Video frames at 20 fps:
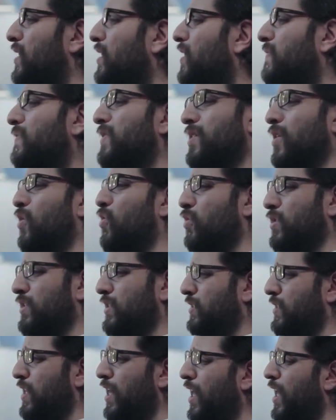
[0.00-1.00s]
نظريه
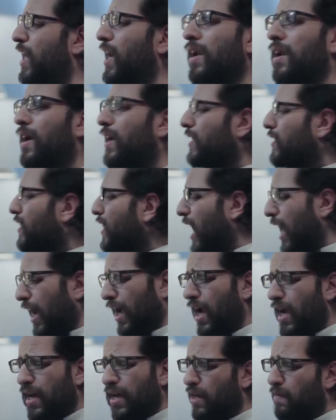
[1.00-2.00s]
فيثاغورس ايه علاقه
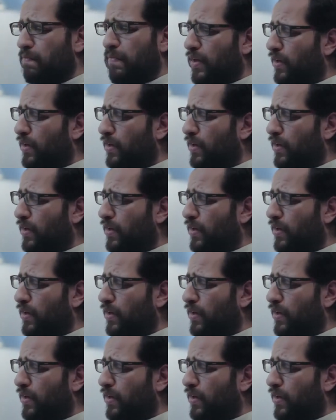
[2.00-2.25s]
الاغاني